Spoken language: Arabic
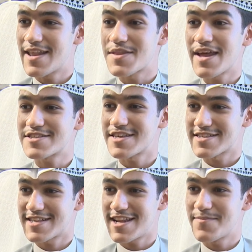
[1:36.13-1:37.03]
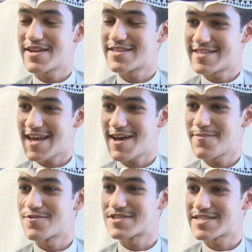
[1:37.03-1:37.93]
12 سنة من
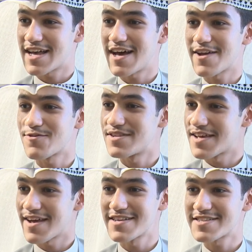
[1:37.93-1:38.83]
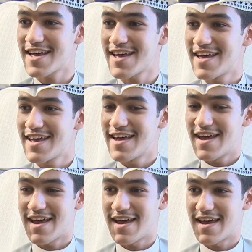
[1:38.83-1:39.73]
التعب والسهر والدراسة
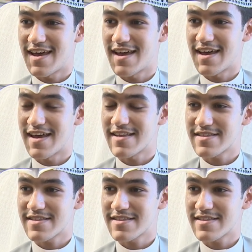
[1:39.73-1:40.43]
آه،